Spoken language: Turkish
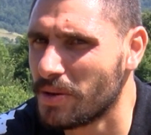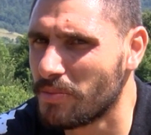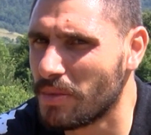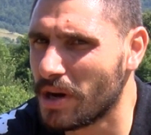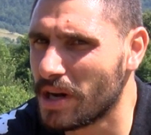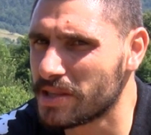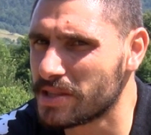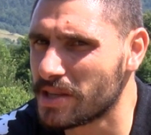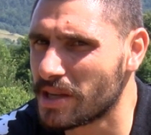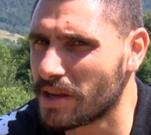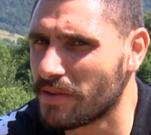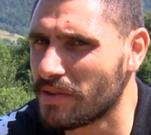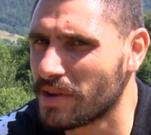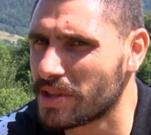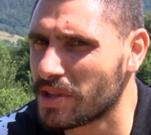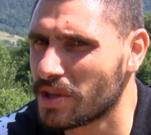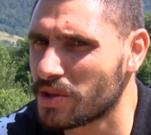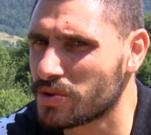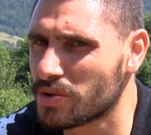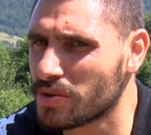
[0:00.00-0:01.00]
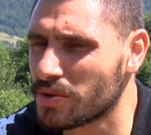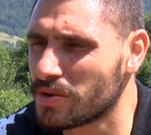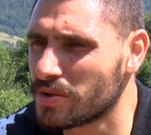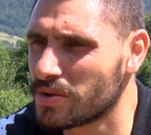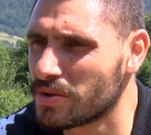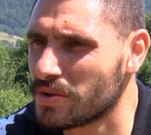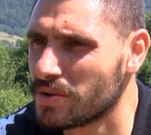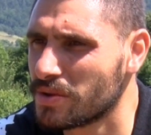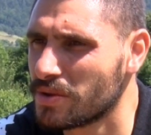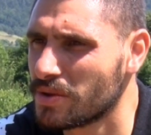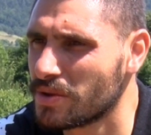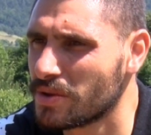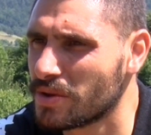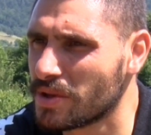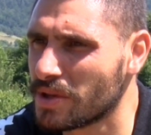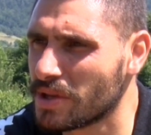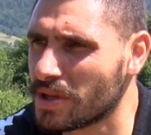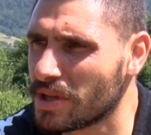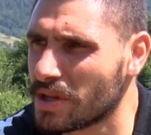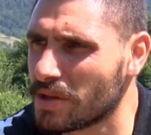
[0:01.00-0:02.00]
bazen avantaj olur
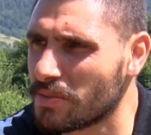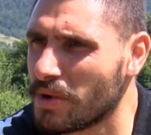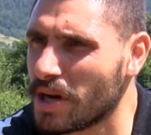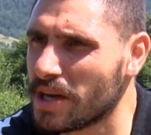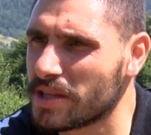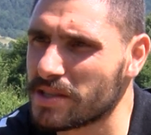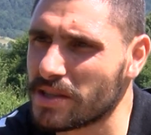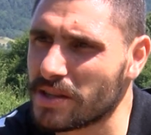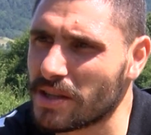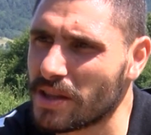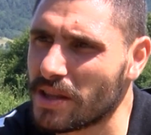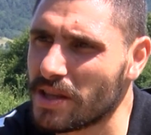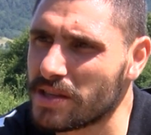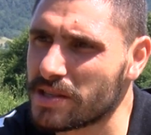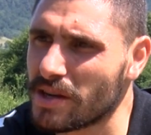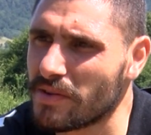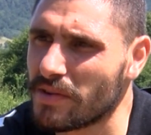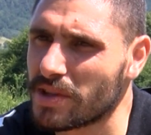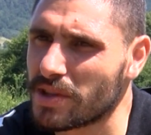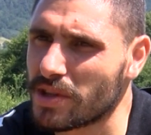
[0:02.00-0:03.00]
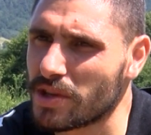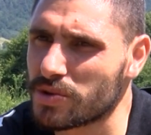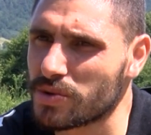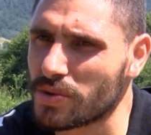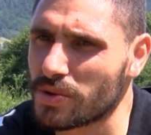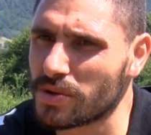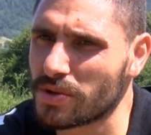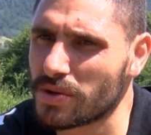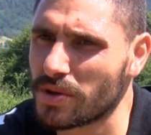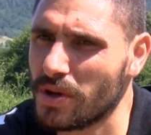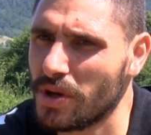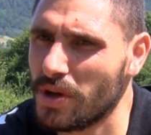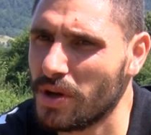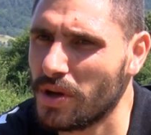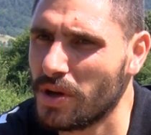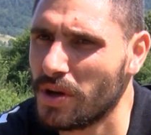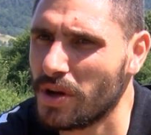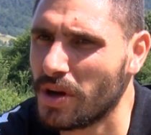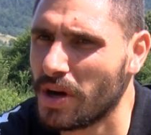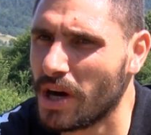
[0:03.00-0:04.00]
e, bazen de dezavantaj olur.
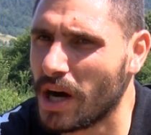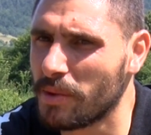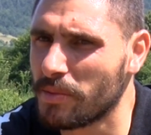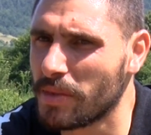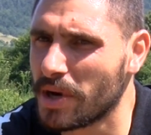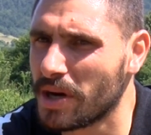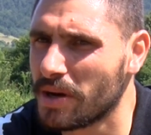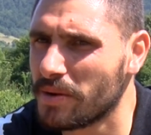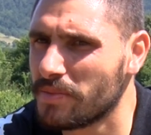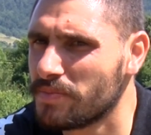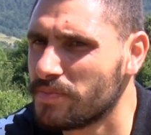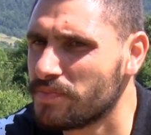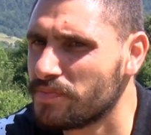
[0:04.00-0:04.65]
Ama